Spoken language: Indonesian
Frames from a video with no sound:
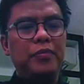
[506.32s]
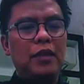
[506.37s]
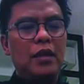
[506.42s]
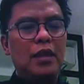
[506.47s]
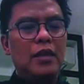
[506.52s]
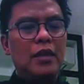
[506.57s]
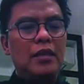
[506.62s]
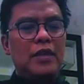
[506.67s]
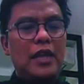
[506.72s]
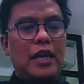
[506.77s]

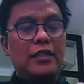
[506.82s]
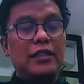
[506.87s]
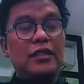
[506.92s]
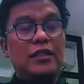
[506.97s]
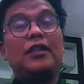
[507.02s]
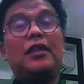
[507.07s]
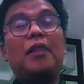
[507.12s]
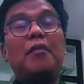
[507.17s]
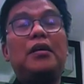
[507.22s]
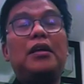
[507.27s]
saya
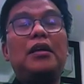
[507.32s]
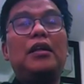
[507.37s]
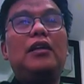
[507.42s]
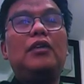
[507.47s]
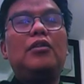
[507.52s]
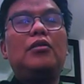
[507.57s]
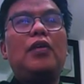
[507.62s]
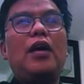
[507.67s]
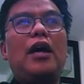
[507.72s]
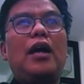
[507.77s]
cerita begini
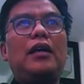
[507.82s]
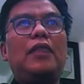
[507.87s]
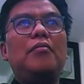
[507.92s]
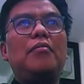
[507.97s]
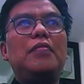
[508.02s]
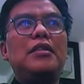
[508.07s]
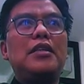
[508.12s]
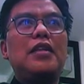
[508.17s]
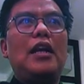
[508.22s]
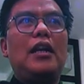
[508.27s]
itu karena
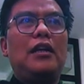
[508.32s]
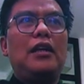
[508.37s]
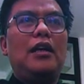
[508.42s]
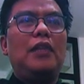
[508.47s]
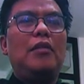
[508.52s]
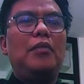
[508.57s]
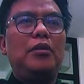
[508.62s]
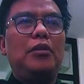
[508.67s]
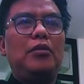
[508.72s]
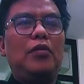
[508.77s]
misalnya
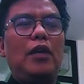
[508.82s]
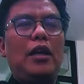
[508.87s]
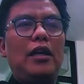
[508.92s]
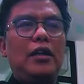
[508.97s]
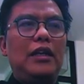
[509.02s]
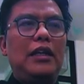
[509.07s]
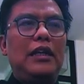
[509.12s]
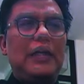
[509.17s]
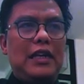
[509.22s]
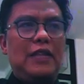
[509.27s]
kebetulan
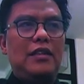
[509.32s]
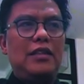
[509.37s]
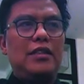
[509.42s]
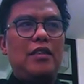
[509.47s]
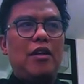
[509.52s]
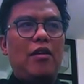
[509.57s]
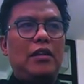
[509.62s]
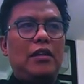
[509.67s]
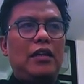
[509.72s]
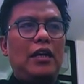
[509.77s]
kita di
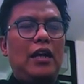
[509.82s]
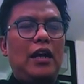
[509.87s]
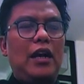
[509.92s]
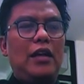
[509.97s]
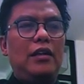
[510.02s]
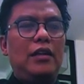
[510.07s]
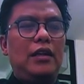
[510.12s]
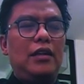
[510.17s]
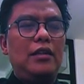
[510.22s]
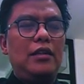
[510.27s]
Jawa Tengah
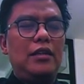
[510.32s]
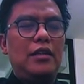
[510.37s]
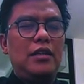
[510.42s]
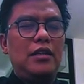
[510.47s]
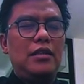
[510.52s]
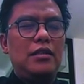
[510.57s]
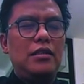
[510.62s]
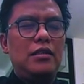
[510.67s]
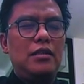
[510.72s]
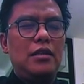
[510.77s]
dan di,
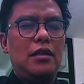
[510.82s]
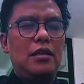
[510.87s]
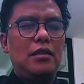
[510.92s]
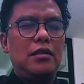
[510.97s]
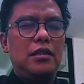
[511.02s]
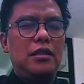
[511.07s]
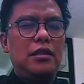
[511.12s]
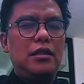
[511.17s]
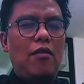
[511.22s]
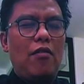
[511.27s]
di
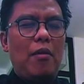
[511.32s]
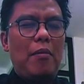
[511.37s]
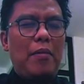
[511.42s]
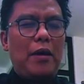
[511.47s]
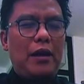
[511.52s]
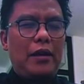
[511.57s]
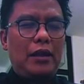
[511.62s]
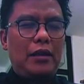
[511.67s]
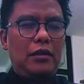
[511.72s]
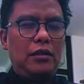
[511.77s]
Jawa
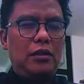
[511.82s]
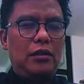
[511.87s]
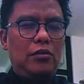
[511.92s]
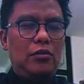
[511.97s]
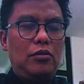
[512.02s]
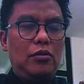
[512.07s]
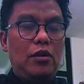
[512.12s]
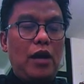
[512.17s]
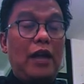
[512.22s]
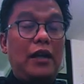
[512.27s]
Barat
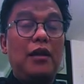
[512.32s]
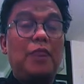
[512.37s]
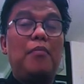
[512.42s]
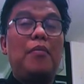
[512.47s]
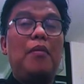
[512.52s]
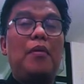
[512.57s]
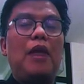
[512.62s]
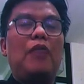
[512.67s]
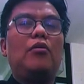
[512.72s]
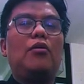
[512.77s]
itu ada
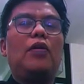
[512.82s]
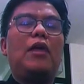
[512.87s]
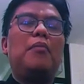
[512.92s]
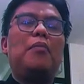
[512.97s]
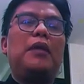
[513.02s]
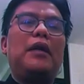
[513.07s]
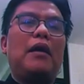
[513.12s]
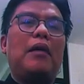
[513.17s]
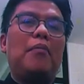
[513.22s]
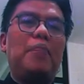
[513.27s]
melakukan
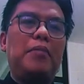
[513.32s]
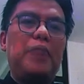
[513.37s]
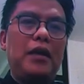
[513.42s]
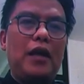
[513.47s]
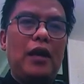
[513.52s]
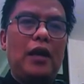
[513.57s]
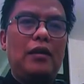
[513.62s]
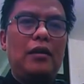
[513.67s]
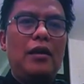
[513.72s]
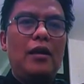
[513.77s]

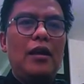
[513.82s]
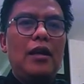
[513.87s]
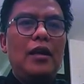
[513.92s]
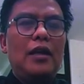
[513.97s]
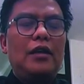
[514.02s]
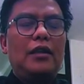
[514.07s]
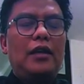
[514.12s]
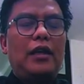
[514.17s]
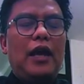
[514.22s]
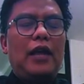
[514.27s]
pendampingan
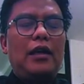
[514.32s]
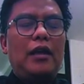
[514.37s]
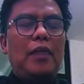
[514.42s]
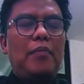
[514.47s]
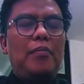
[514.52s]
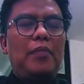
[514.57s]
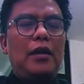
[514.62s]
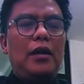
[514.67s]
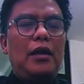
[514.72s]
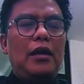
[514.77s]

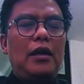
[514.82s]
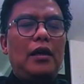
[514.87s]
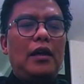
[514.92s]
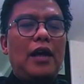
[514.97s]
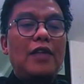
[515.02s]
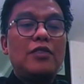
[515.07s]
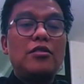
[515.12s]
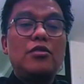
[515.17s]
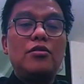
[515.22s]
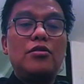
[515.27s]
terhadap uh,
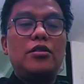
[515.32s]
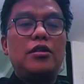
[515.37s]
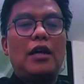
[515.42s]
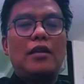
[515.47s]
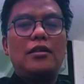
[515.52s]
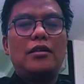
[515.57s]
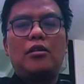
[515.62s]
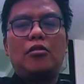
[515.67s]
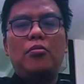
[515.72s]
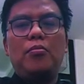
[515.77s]
kasus yang
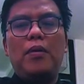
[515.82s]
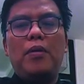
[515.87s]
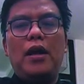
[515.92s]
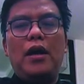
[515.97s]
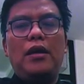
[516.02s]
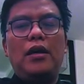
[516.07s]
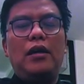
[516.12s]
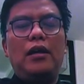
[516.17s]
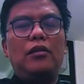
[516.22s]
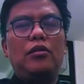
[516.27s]
serupa
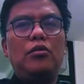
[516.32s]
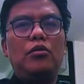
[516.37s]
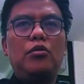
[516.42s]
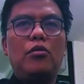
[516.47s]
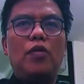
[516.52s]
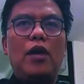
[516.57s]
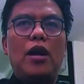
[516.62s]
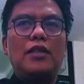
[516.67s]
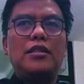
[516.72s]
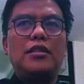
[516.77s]
yaitu
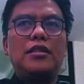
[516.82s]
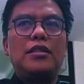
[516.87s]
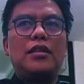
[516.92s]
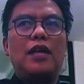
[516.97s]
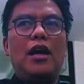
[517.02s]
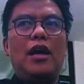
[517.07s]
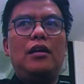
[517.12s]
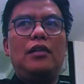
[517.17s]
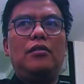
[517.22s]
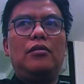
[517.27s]
dua Siska
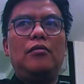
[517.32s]
itu.